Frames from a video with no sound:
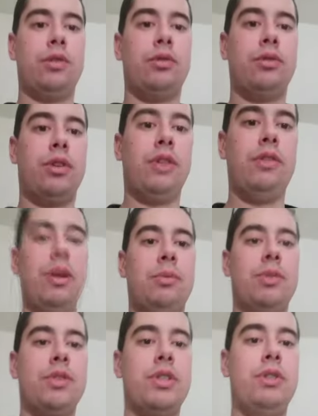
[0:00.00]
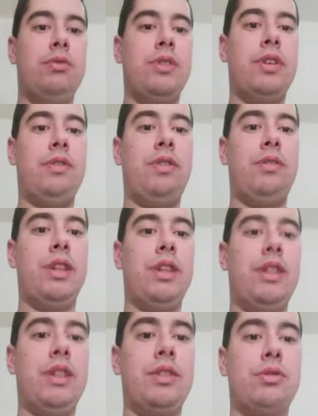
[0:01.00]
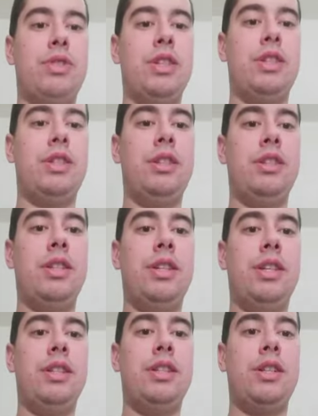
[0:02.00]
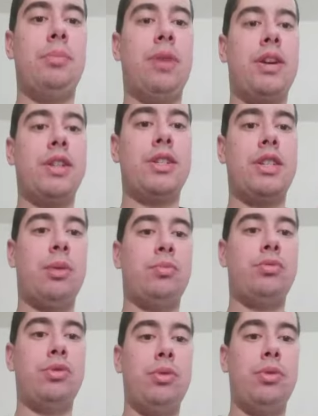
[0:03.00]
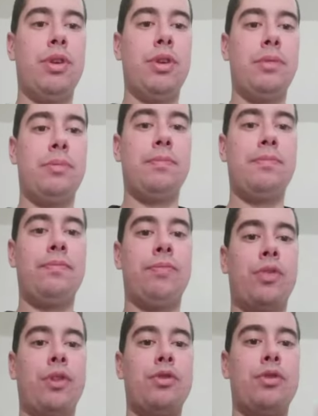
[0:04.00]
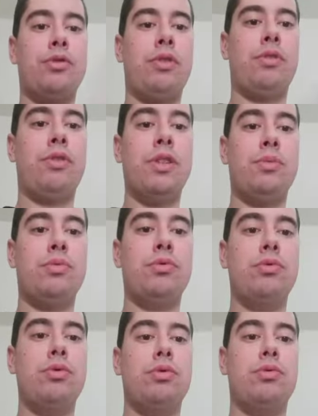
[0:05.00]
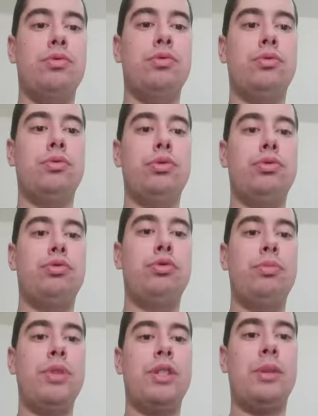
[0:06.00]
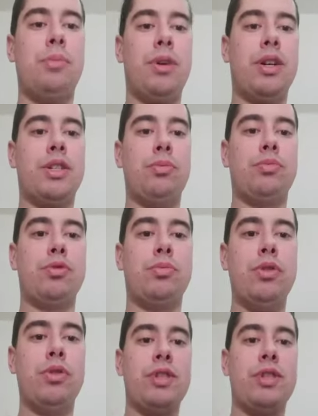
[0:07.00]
Donc évidemment, si vous avez validé ce que j'ai dit, n'hésitez pas à lâcher un pouce bleu. Hein que ce soit Facebook ou YouTube, n'hésitez pas à lâcher le pouce bleu.